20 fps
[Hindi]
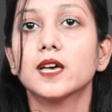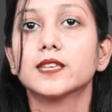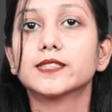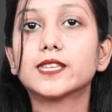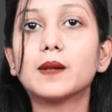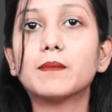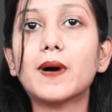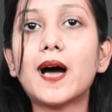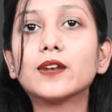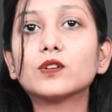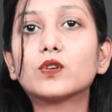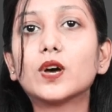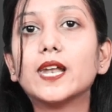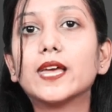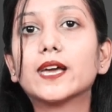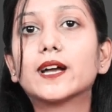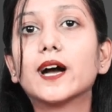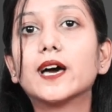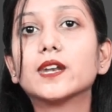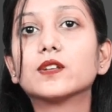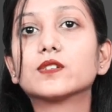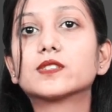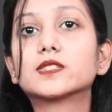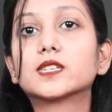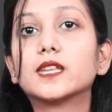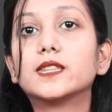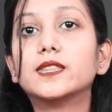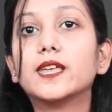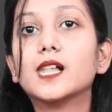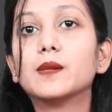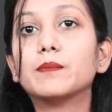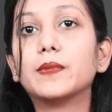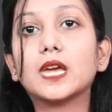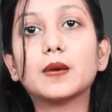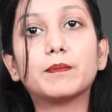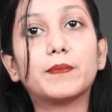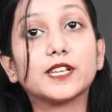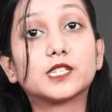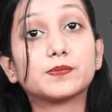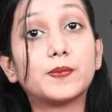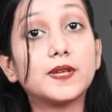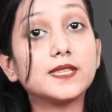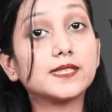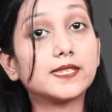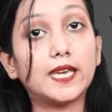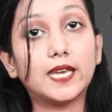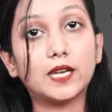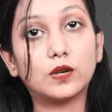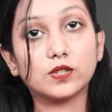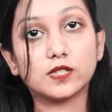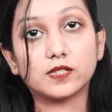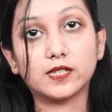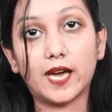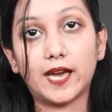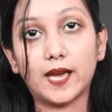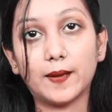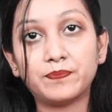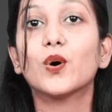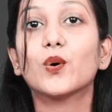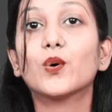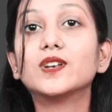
सलमान को लेकर उसके दिल में बचपन से ही गुस्सा है